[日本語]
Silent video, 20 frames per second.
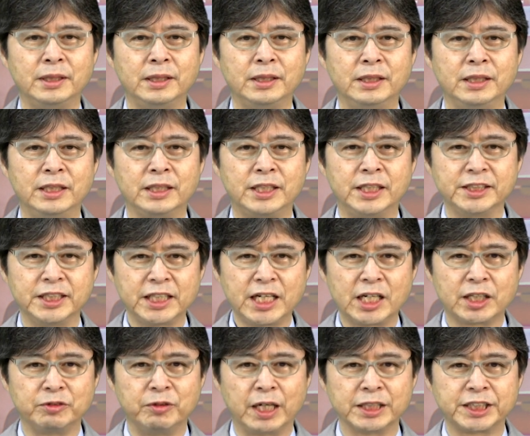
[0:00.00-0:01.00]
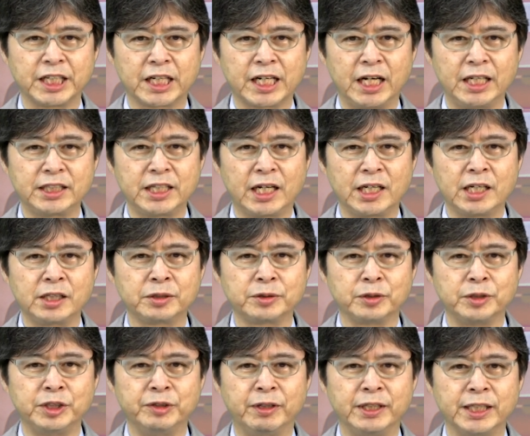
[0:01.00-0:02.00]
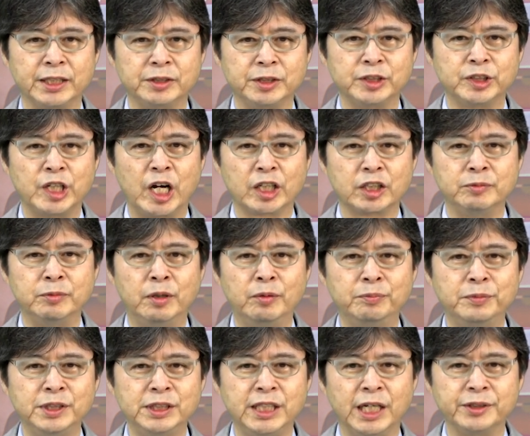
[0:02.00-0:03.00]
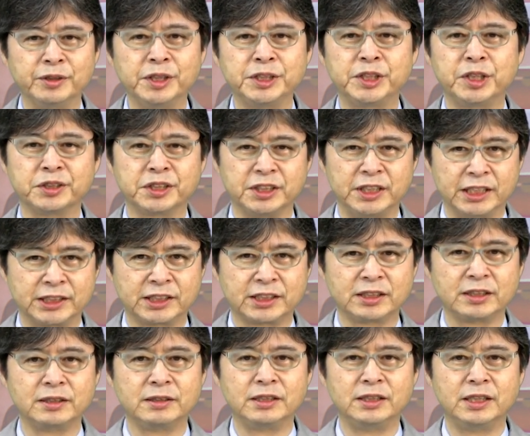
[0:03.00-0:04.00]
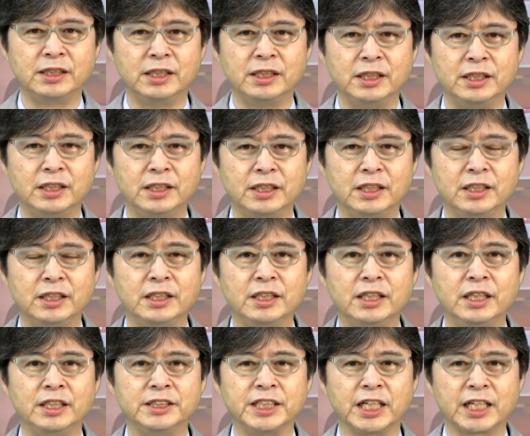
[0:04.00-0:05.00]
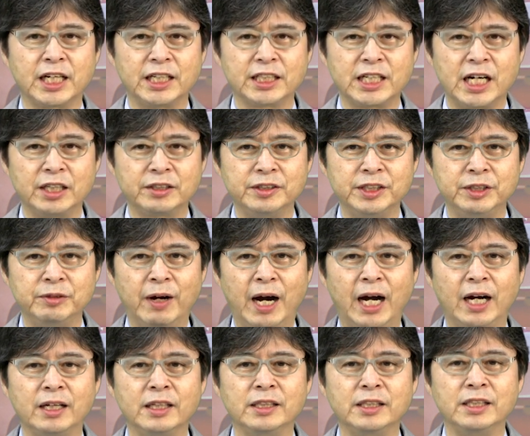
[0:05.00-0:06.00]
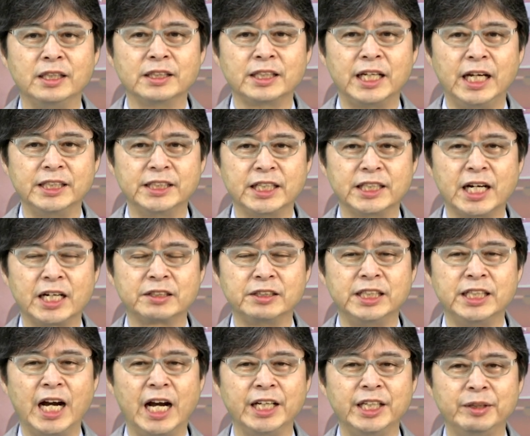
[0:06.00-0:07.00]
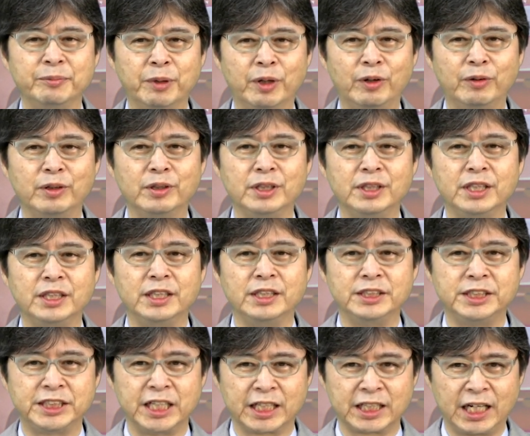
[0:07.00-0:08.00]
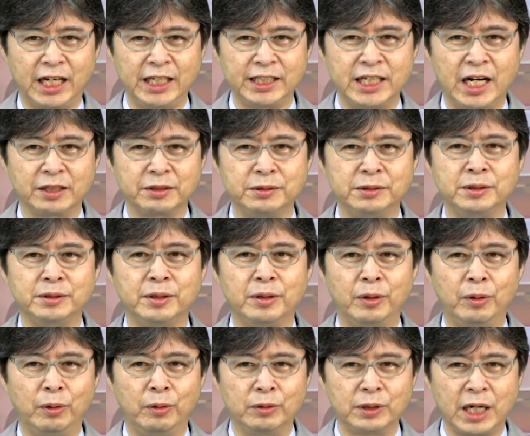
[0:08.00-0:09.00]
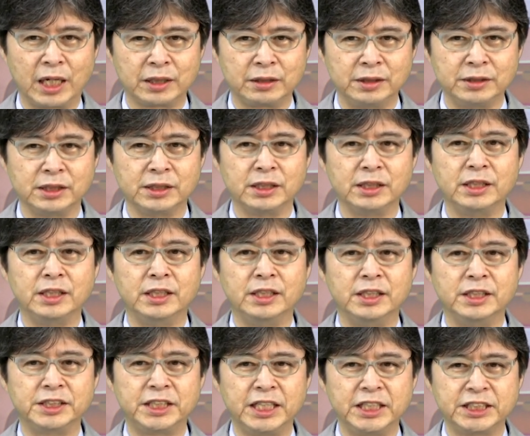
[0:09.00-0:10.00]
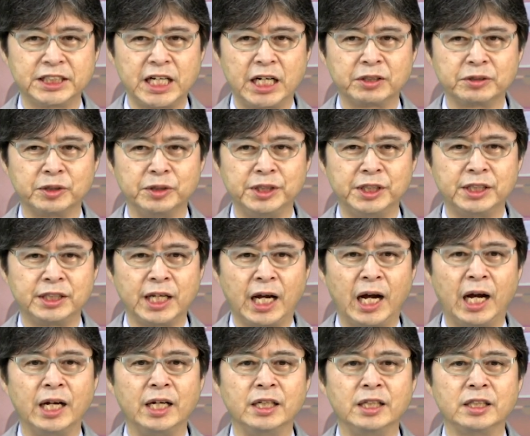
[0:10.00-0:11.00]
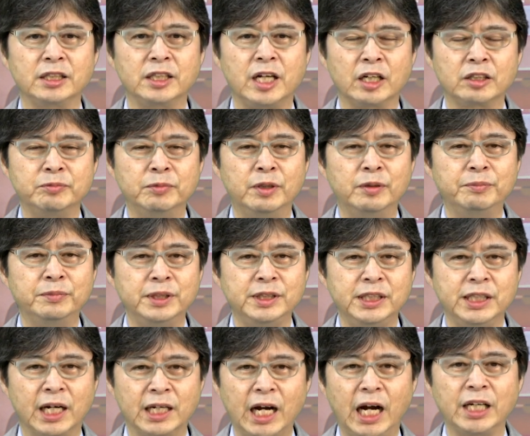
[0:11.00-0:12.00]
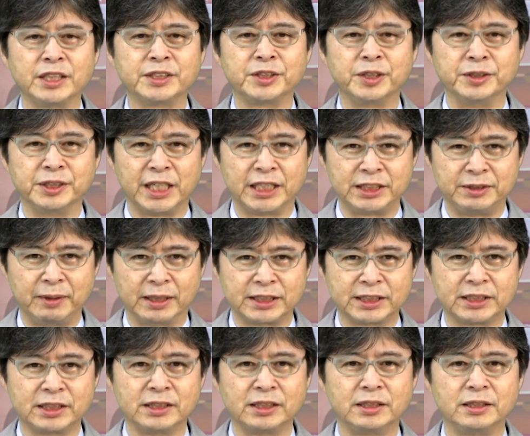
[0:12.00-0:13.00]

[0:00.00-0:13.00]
経済学は社会科学と言われる学問分野の一つです。社会科学には経済学以外にも社会学、法学、政治学といった学問分野が存在します。